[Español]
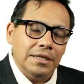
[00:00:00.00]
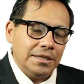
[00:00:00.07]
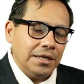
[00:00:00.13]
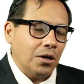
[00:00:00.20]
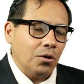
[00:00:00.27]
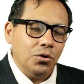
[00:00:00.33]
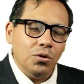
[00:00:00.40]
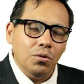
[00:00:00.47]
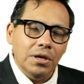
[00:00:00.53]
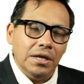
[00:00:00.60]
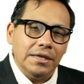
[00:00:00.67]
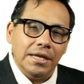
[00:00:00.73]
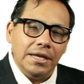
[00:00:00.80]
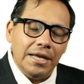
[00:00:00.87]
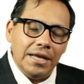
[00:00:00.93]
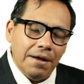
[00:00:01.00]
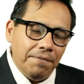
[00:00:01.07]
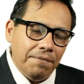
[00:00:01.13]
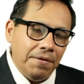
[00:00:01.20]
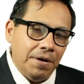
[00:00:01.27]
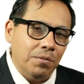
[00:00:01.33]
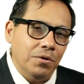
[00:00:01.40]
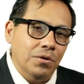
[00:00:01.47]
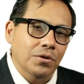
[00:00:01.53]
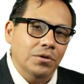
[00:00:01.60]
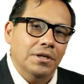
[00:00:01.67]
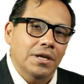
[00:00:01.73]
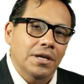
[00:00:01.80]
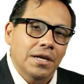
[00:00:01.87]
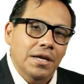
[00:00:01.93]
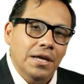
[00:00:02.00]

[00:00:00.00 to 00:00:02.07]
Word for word: desarrolló una técnica fabulosa